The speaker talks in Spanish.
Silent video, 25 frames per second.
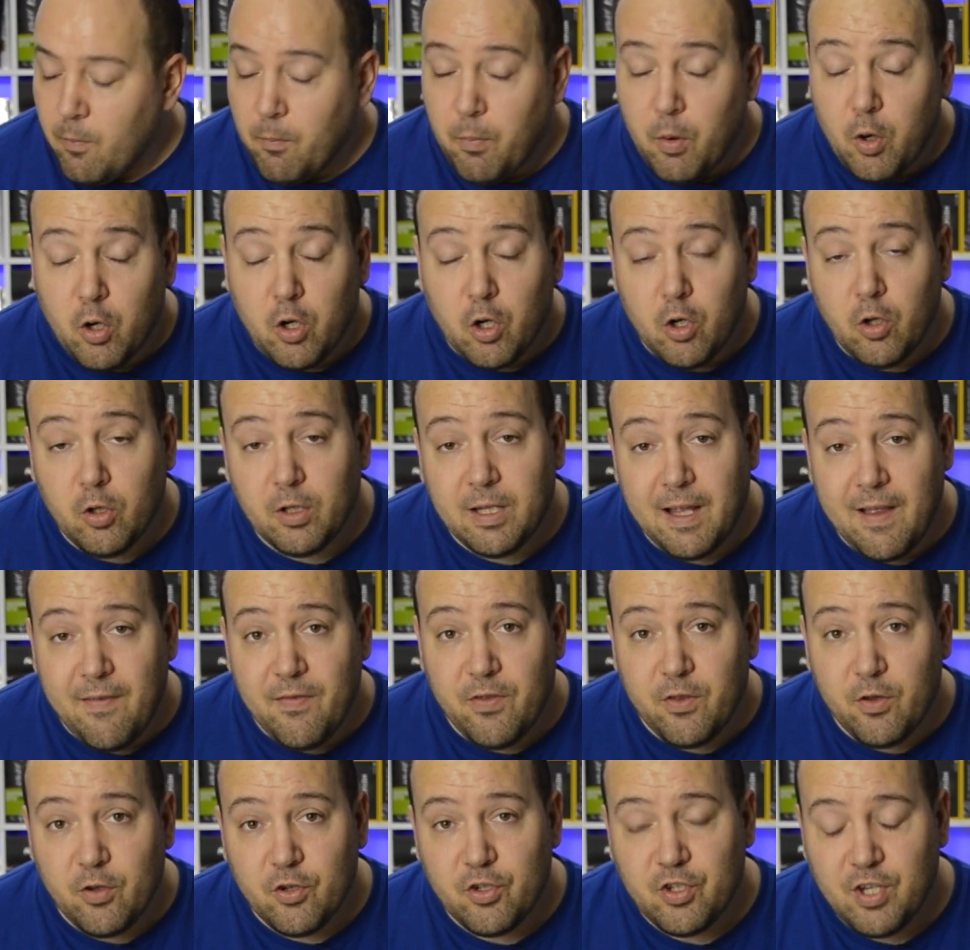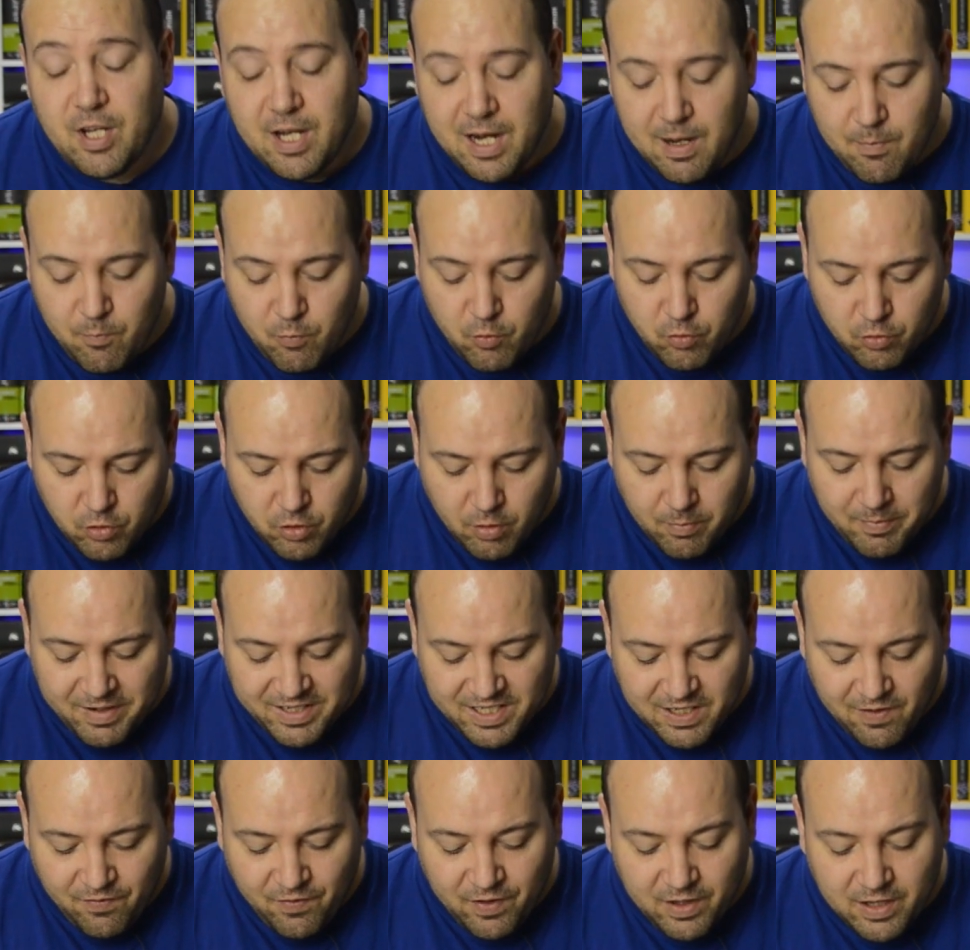Por lo tanto, será mucho
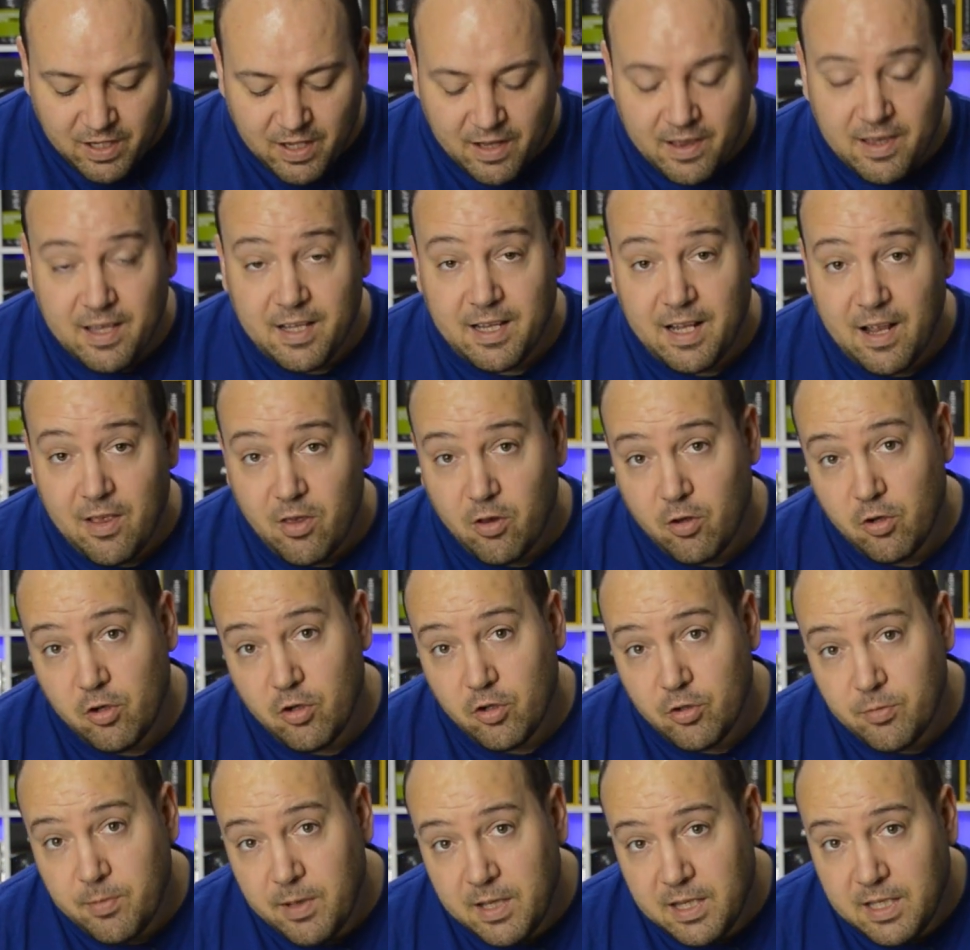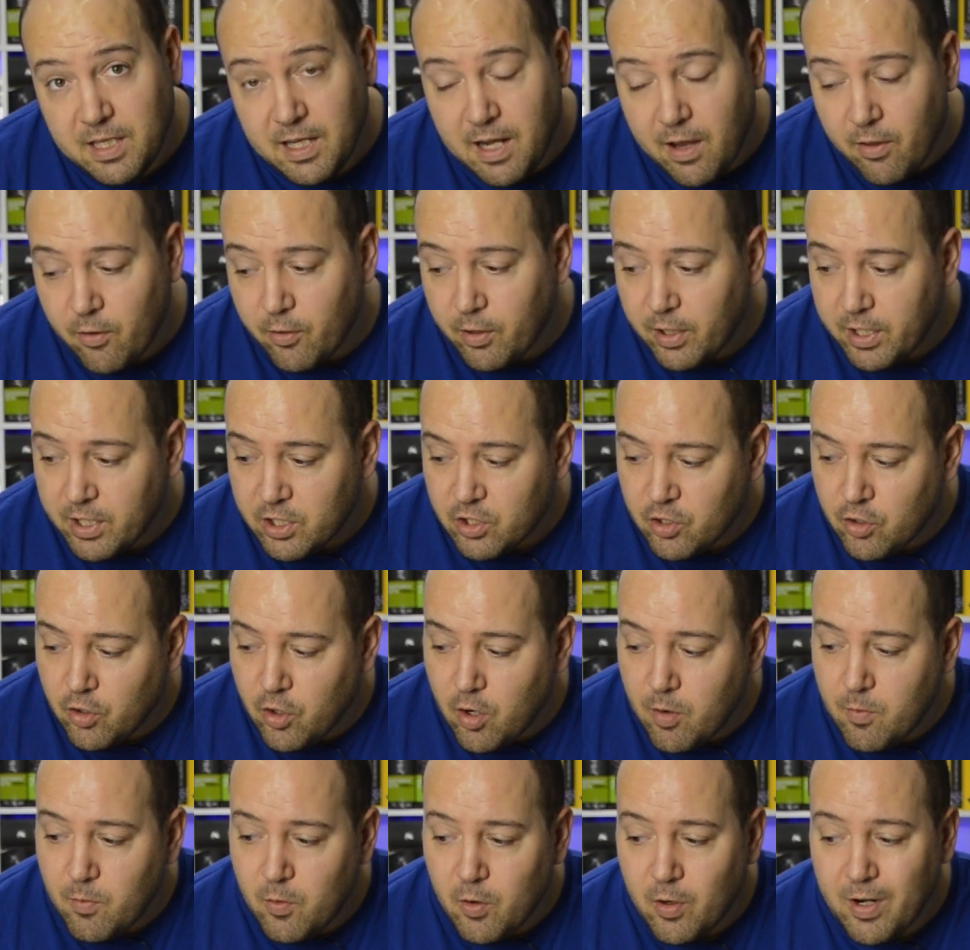más eficiente tanto en los ventiladores
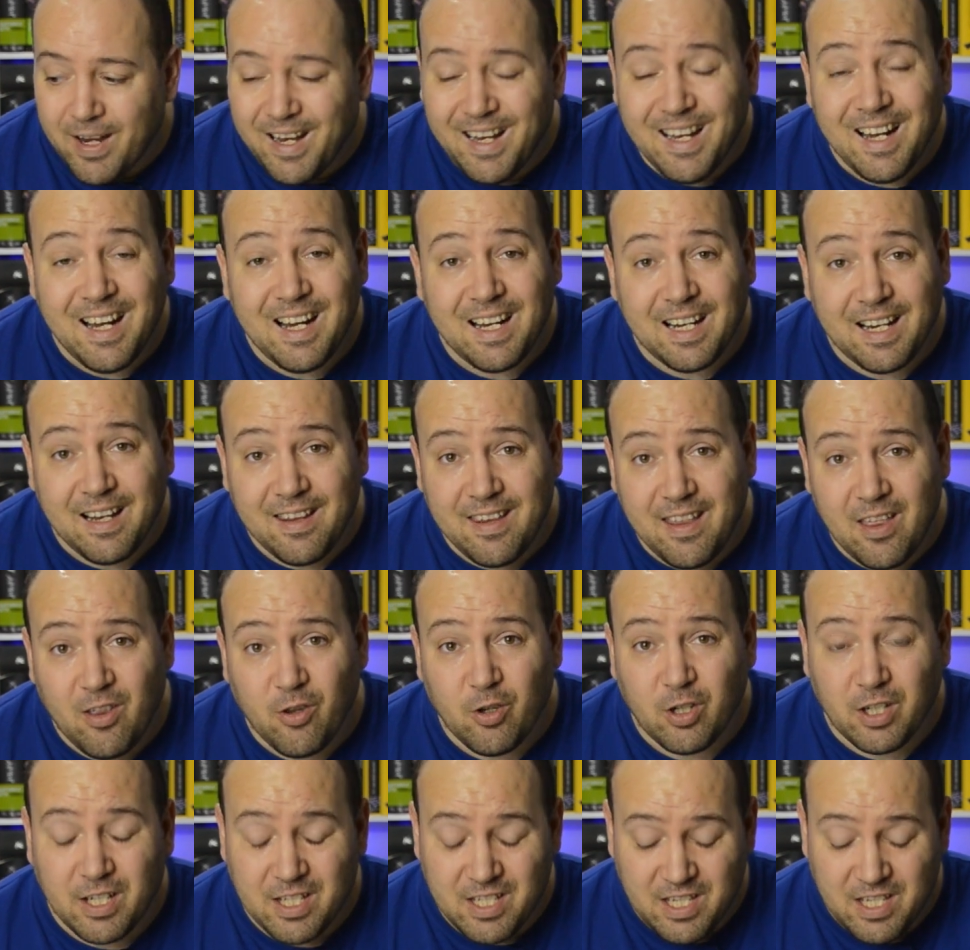como en el radiador,